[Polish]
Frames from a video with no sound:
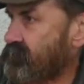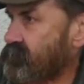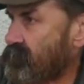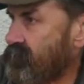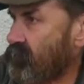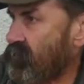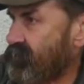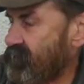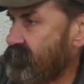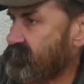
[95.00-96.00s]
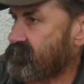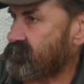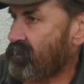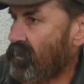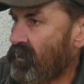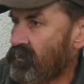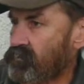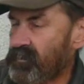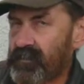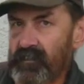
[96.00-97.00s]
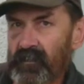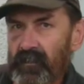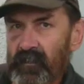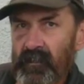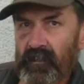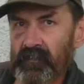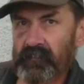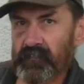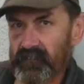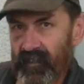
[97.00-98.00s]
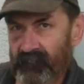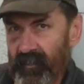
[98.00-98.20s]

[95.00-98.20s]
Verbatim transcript: To Tak? nie mówię nic. I do Poznania byś pojechał, wiesz, to duże miasto.